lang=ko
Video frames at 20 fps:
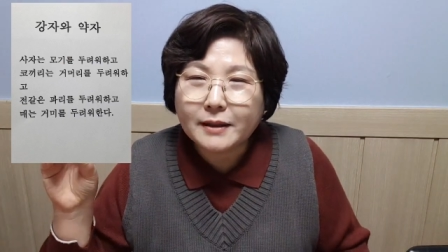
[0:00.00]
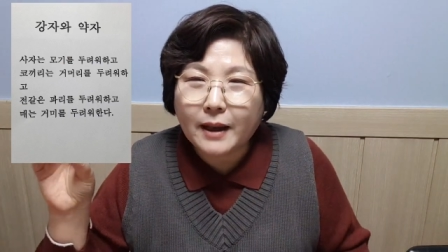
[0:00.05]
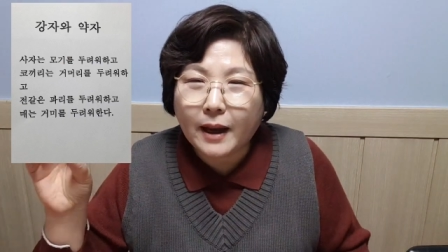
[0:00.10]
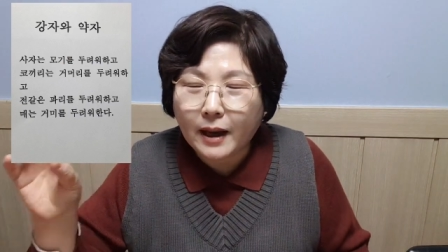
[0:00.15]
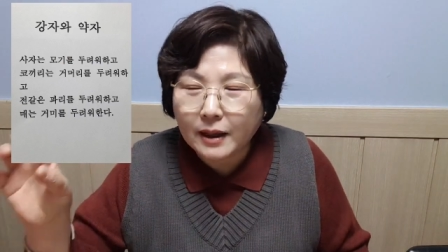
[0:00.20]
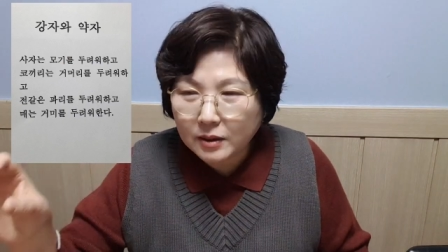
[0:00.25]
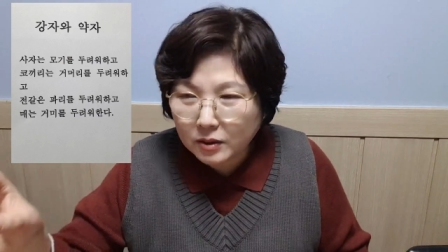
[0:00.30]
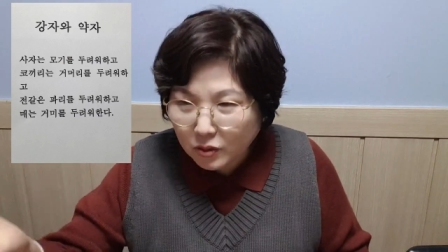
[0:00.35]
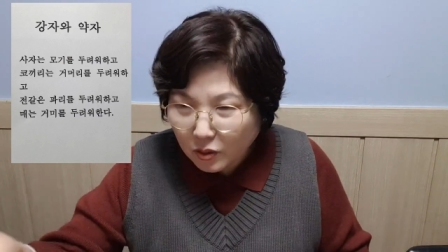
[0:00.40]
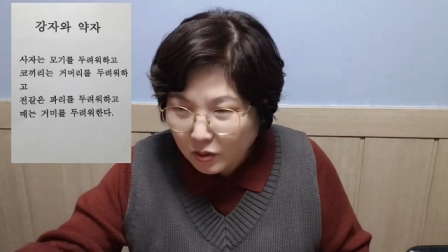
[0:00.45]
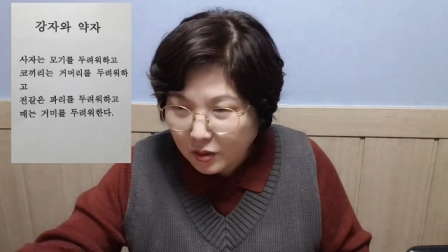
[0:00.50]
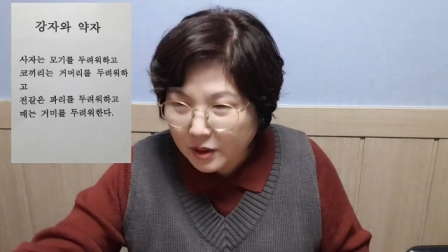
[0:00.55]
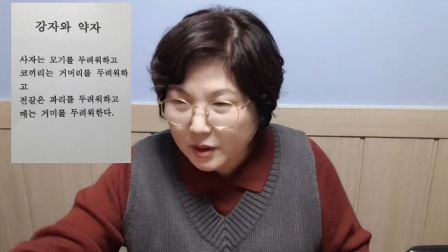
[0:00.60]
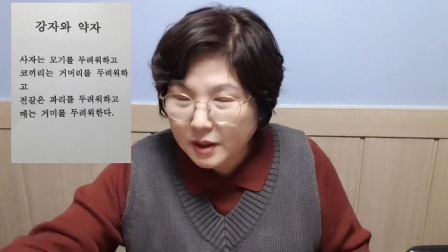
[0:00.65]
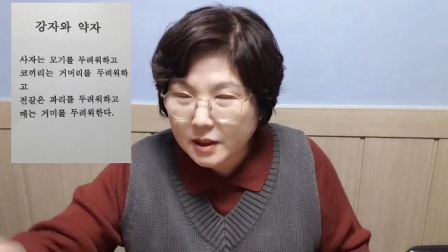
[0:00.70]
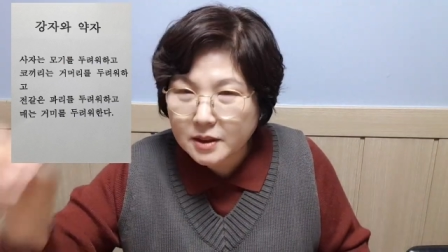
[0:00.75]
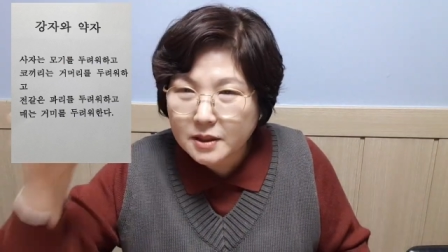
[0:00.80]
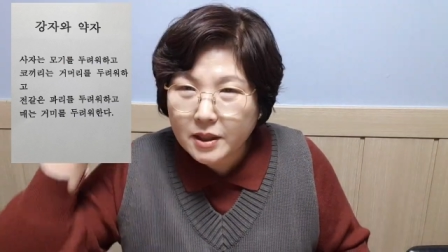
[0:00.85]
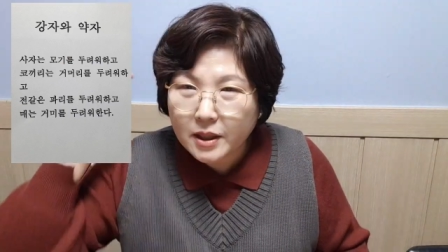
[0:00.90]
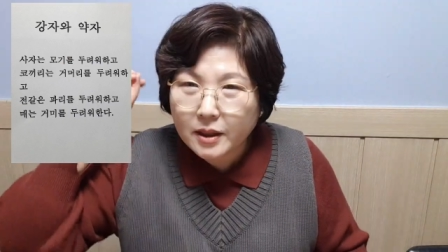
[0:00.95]
닭도
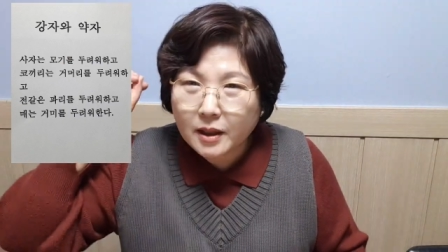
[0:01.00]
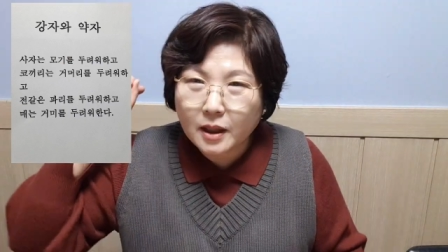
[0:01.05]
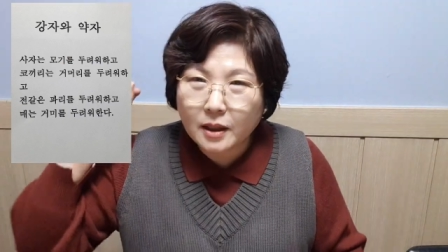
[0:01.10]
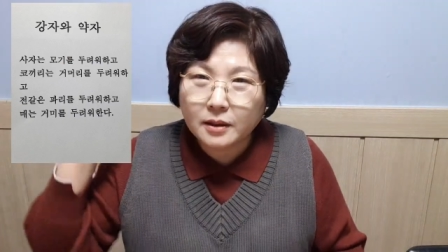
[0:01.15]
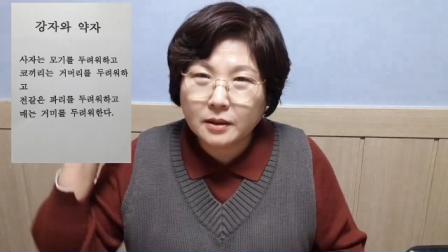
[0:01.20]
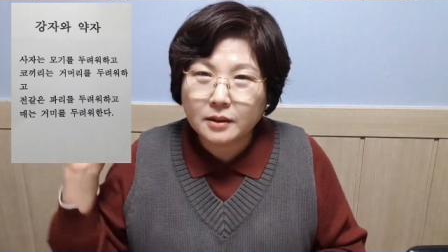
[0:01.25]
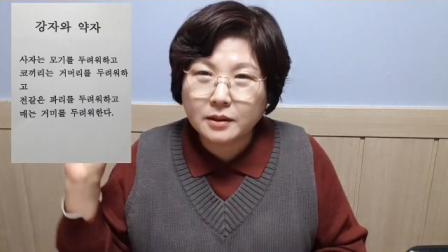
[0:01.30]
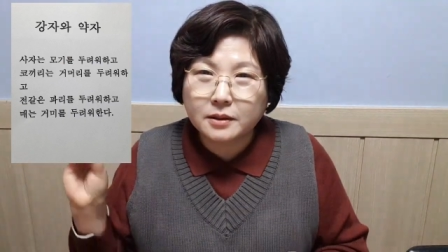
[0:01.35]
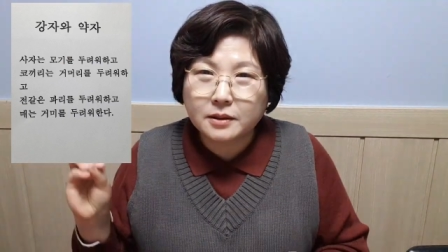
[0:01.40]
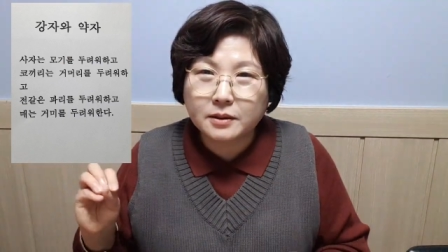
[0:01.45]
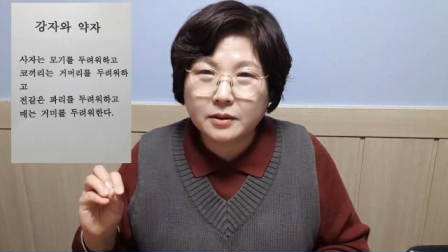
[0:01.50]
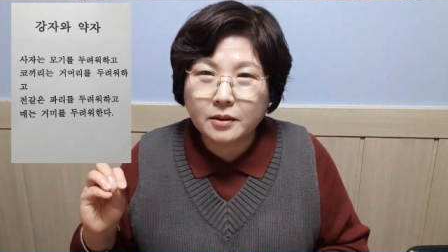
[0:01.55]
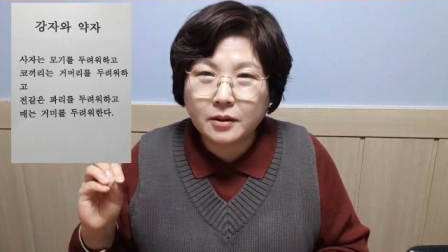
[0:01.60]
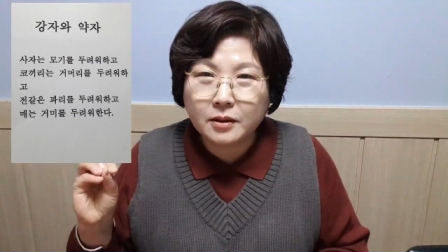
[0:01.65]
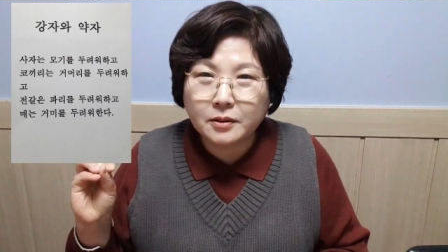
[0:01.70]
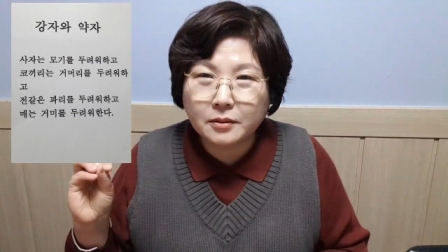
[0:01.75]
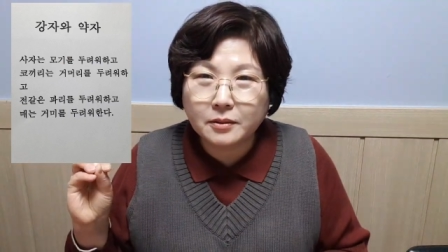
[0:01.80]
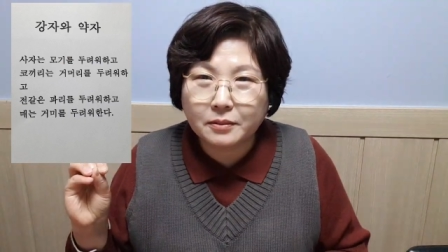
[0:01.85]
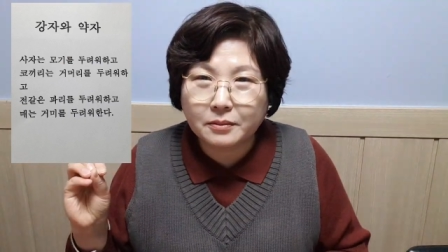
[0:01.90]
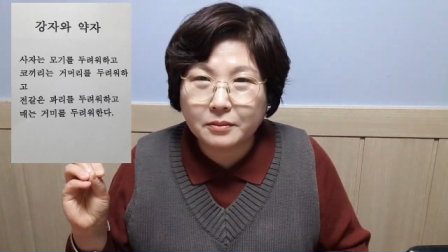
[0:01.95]
이렇게 채가는
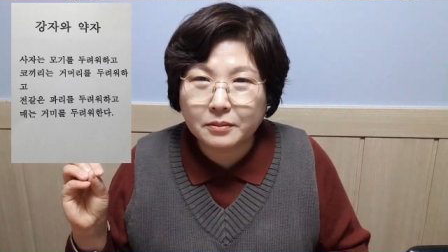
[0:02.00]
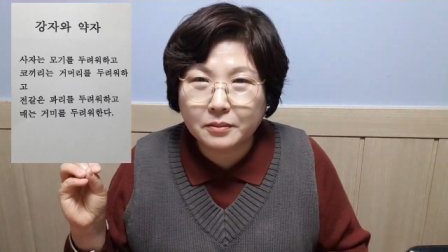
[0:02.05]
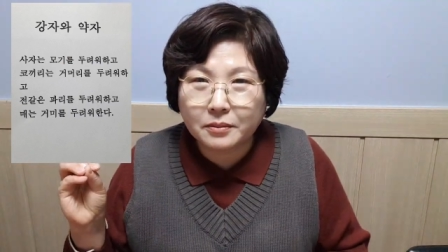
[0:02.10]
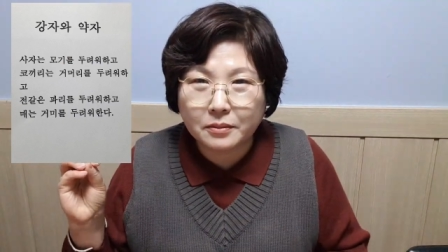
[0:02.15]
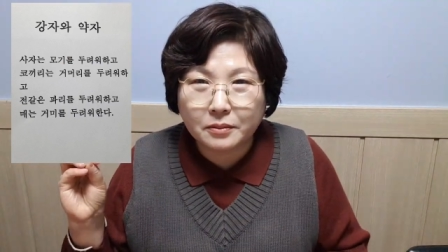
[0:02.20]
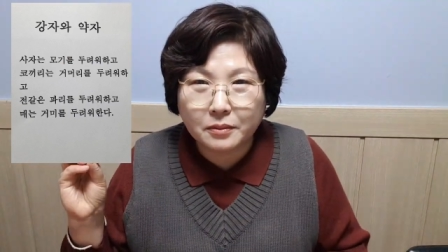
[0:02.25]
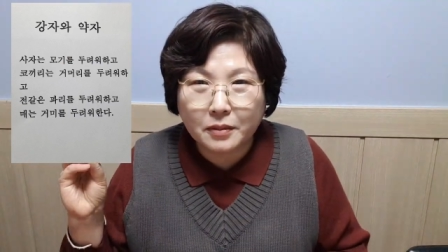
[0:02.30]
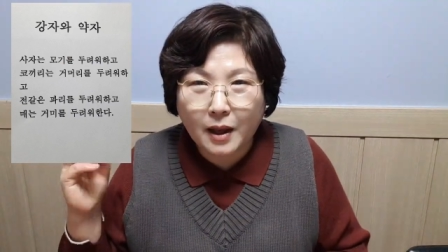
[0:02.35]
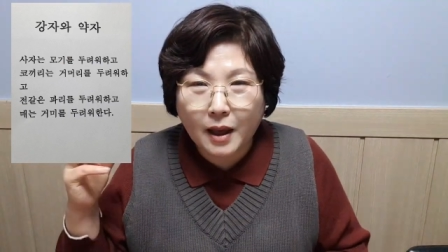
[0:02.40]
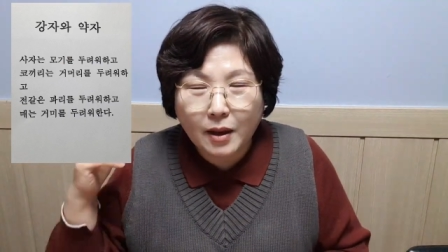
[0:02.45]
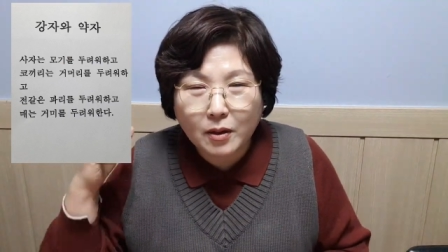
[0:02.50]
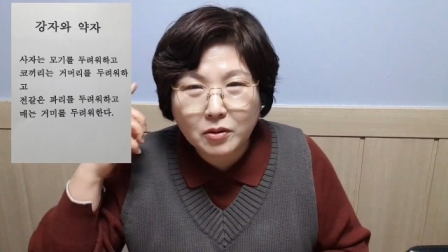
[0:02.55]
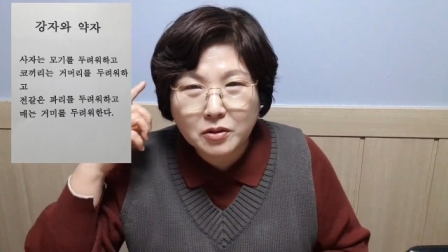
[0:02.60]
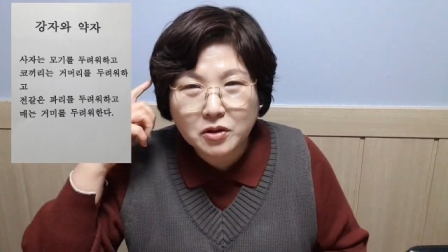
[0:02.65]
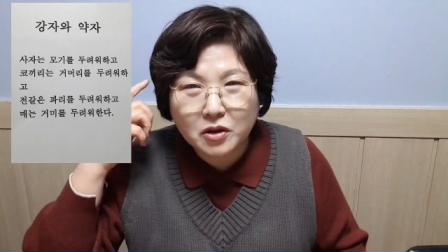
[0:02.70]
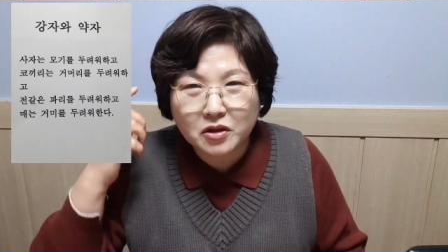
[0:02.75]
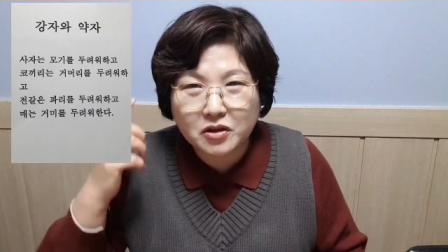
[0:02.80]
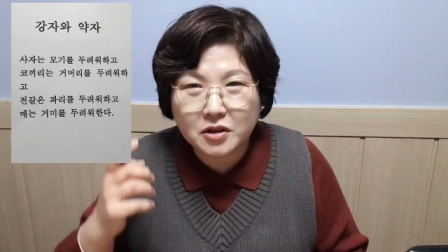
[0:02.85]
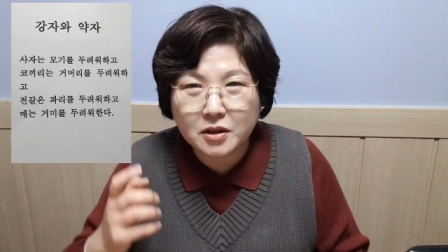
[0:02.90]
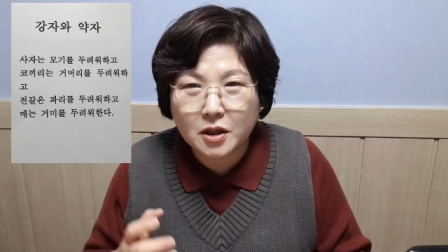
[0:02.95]
그런
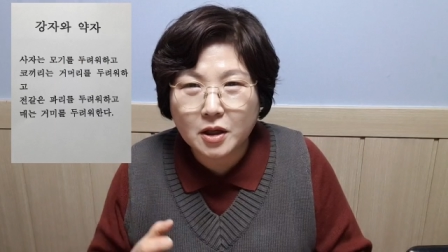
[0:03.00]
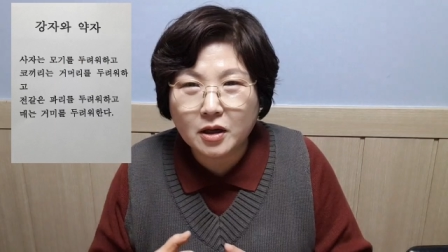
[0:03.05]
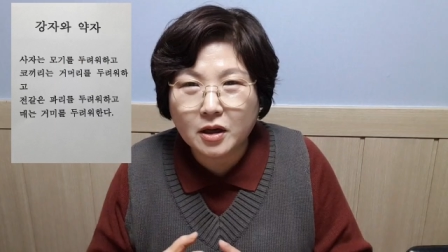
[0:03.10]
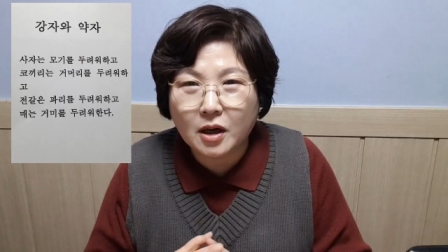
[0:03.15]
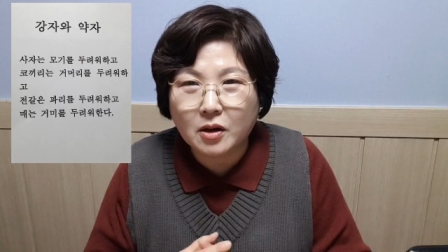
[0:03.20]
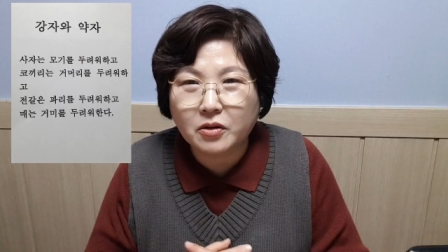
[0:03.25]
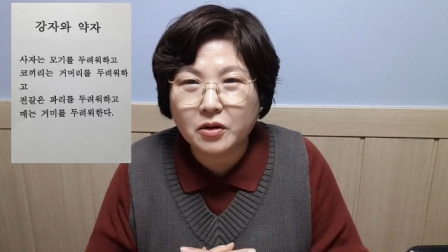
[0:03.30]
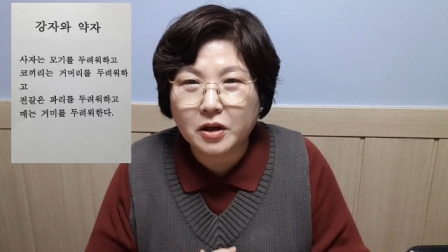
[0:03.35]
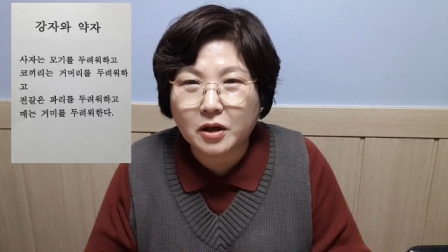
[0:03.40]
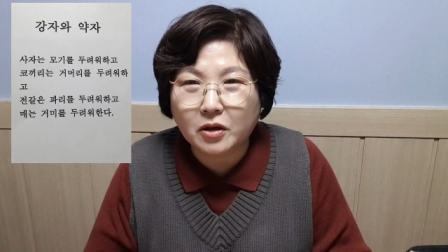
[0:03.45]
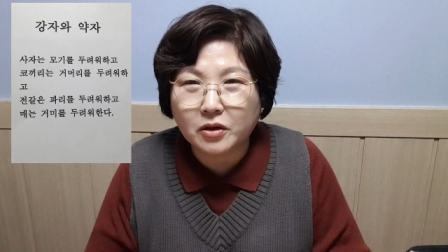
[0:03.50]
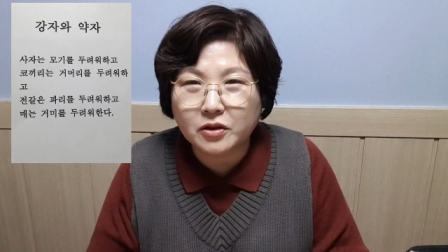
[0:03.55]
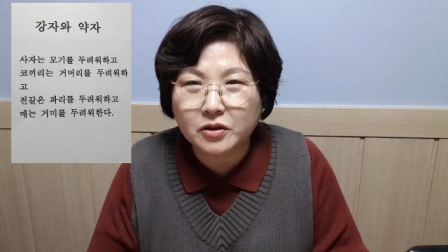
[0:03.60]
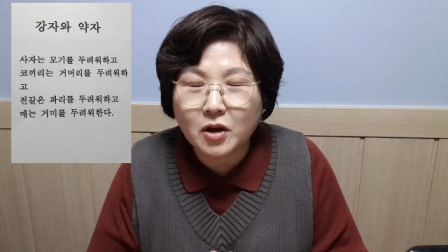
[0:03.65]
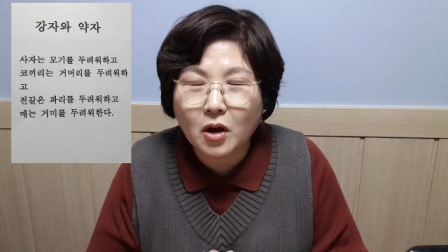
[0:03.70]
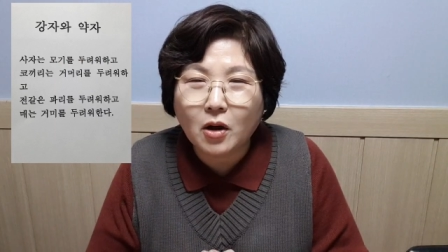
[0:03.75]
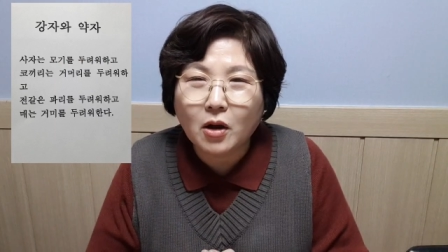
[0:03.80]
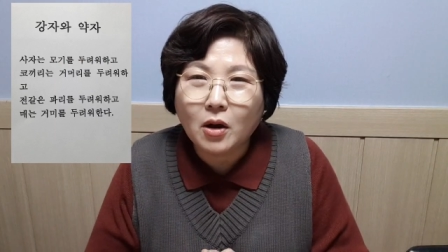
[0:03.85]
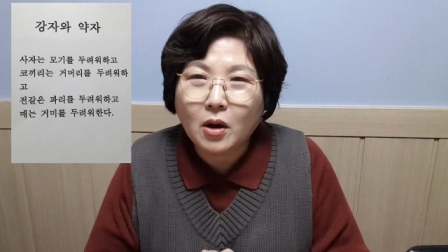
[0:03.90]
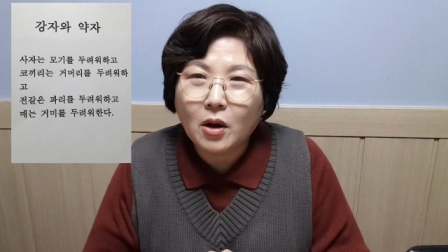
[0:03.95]
매로 저는 기억하고
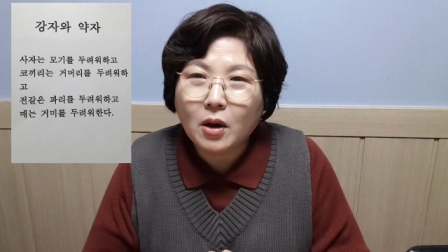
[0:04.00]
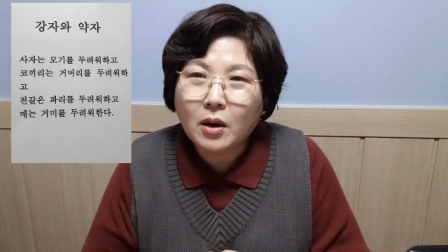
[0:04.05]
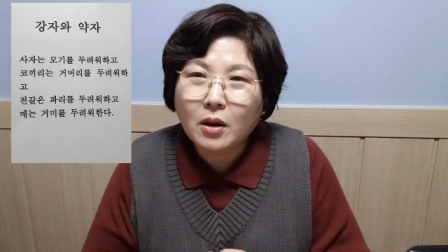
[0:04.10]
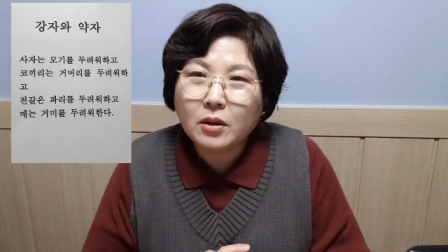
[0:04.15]
있거든요.